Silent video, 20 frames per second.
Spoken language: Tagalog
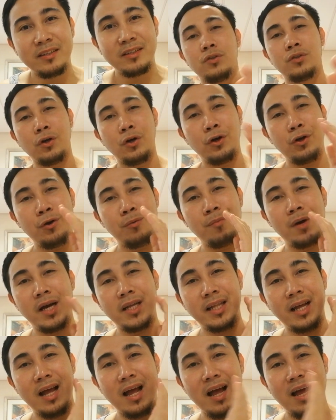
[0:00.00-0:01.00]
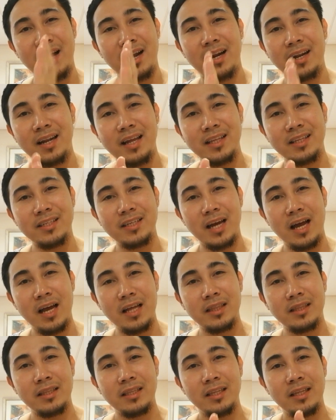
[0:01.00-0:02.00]
so yung mga nakaka-relate
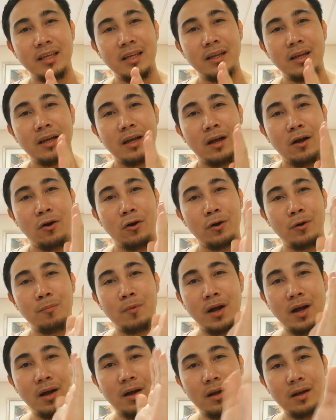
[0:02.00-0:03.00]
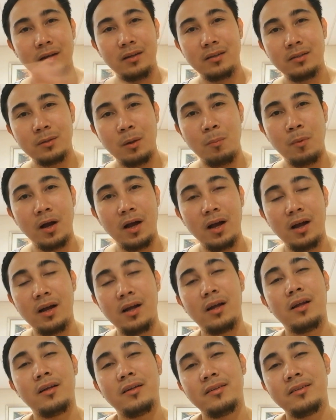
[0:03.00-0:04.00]
dyan or mga sa mga
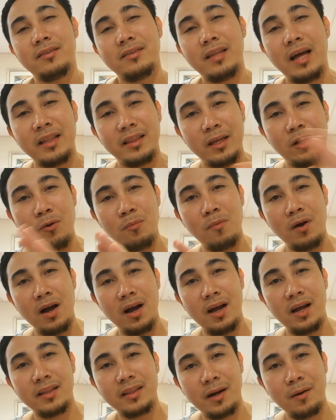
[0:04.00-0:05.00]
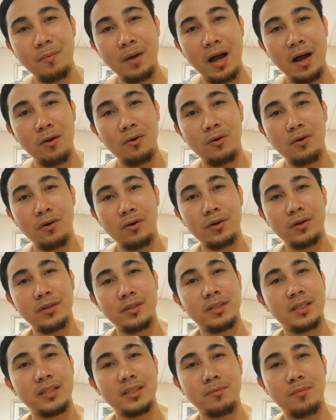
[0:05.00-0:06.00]
dati kong mga katrabaho
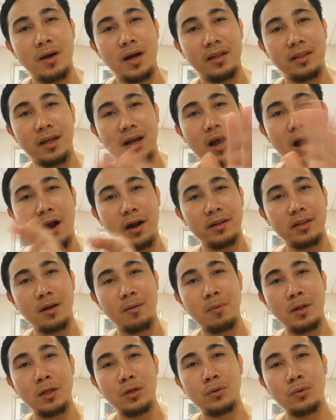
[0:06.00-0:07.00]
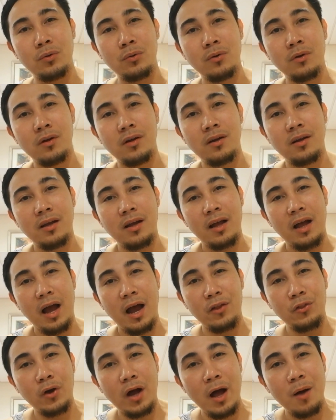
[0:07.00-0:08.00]
or dyan sa mga taga RW,
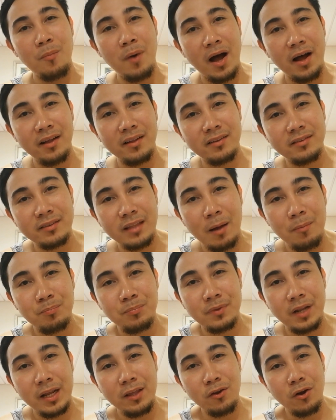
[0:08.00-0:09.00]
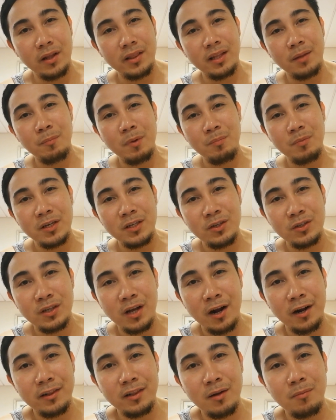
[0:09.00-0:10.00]
ano nga ba ang top 3 nyo at namimiss nyo
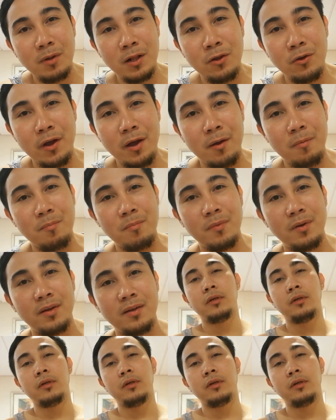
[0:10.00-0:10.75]
sa RWM?